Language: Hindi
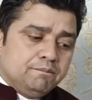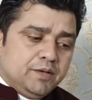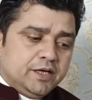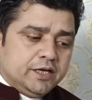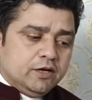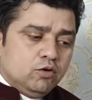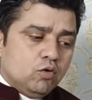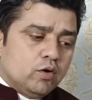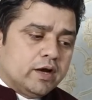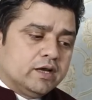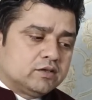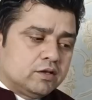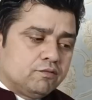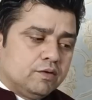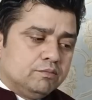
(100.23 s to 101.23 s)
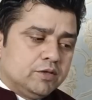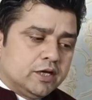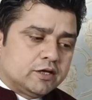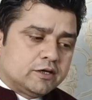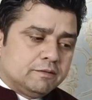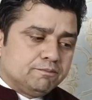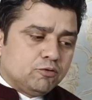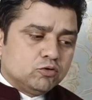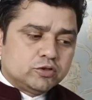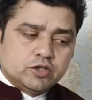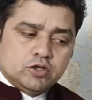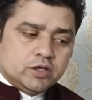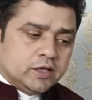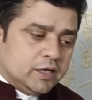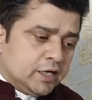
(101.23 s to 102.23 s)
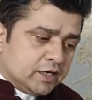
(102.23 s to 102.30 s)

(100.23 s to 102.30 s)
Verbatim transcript: में ये लोग ऐसे फिल्म देखने पहुँचे